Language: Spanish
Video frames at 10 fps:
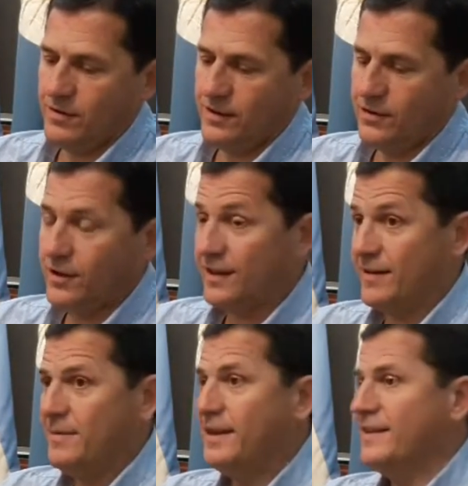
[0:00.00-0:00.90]
pero no que
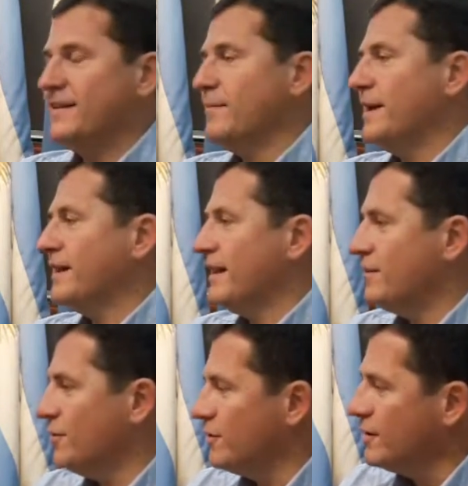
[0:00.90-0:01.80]
realmente te llama la
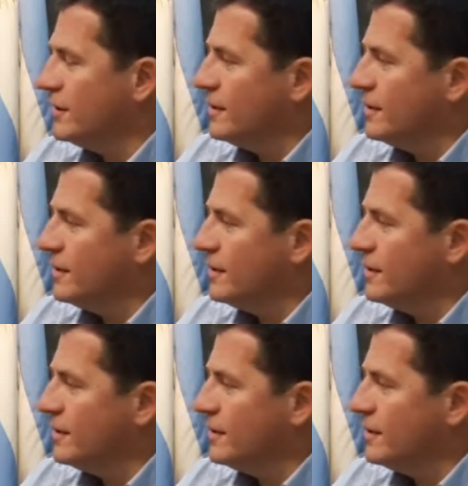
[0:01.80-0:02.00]
atención.